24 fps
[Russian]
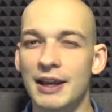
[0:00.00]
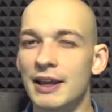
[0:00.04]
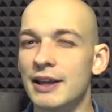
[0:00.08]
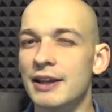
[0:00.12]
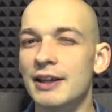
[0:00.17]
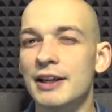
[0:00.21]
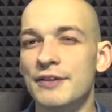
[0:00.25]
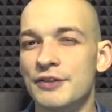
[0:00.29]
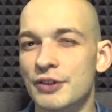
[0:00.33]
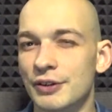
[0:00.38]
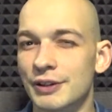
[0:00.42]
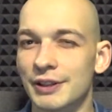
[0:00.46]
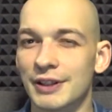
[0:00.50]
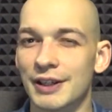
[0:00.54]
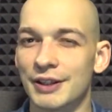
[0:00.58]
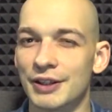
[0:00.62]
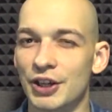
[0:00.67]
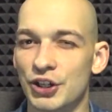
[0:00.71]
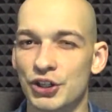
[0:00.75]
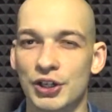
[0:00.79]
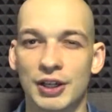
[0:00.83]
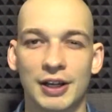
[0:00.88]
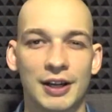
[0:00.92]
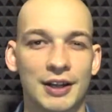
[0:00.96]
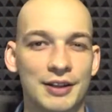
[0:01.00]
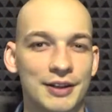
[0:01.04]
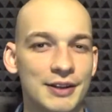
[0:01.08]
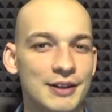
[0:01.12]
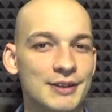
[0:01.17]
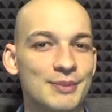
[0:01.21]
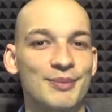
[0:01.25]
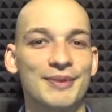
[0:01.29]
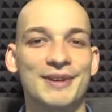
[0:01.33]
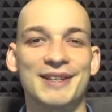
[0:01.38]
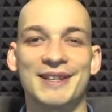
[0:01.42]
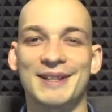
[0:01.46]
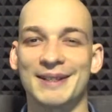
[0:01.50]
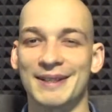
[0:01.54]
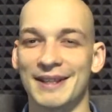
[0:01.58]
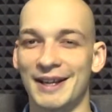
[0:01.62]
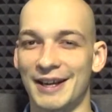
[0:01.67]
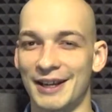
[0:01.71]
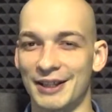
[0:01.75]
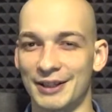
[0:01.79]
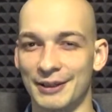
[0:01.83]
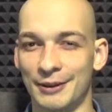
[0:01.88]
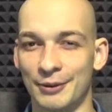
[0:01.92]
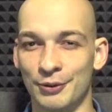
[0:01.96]
Или все-таки наш организм
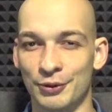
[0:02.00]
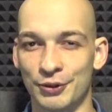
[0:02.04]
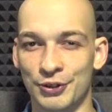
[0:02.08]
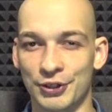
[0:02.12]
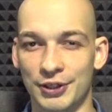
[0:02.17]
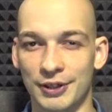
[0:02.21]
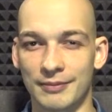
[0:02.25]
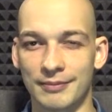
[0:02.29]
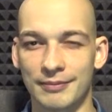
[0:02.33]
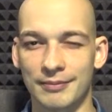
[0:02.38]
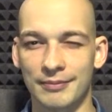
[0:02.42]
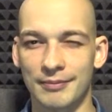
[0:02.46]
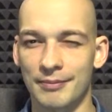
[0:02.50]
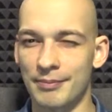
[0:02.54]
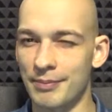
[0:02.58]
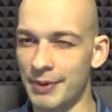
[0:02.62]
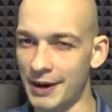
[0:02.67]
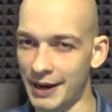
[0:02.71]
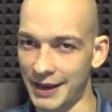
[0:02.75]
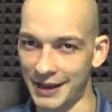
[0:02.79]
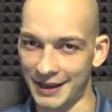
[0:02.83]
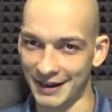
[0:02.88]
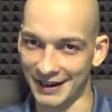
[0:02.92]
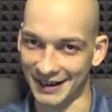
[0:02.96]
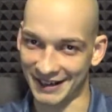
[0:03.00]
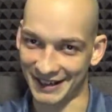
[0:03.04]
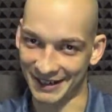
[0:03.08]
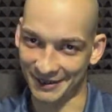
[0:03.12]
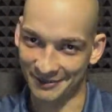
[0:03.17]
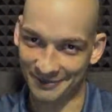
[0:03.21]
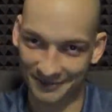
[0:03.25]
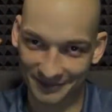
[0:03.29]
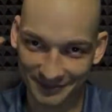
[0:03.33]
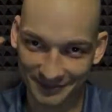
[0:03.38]
знает лучше. Поехали!